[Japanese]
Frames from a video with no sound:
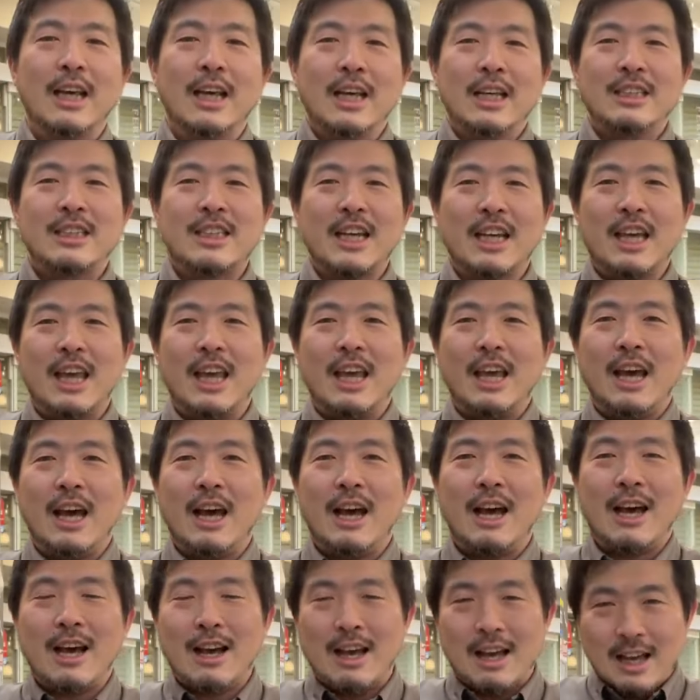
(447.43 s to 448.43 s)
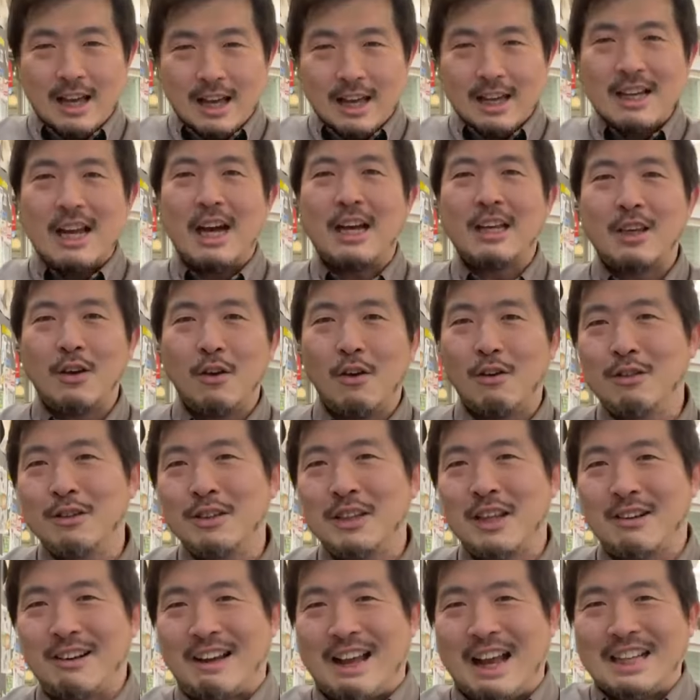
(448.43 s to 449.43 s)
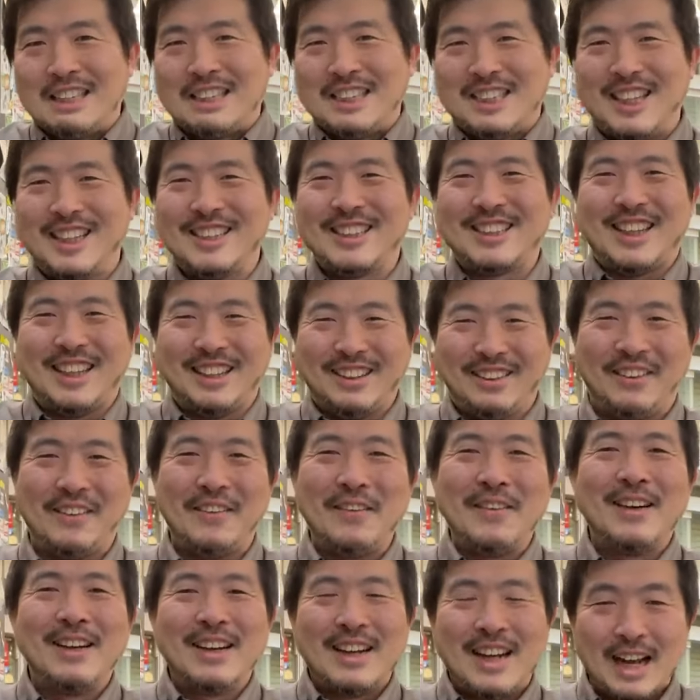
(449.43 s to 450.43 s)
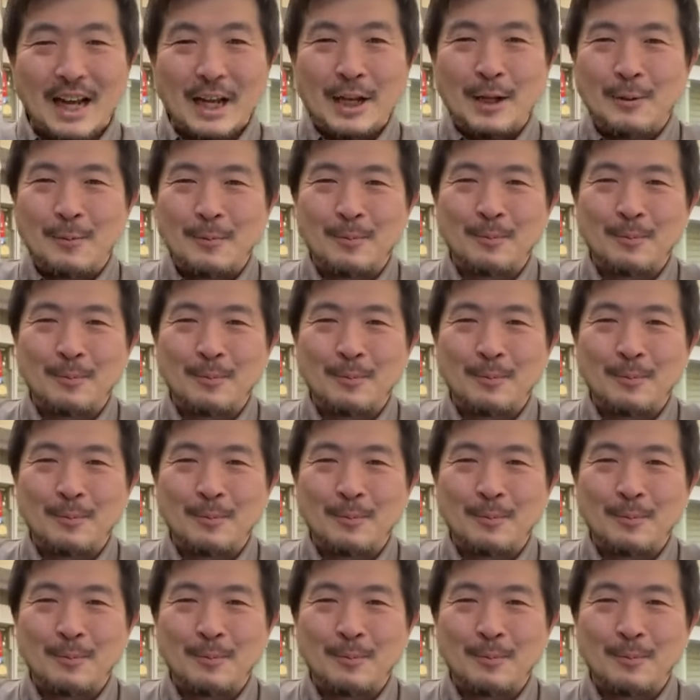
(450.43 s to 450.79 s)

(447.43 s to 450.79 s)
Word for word: 茶系が楽器を吹いてる感じですけど、はい。はい、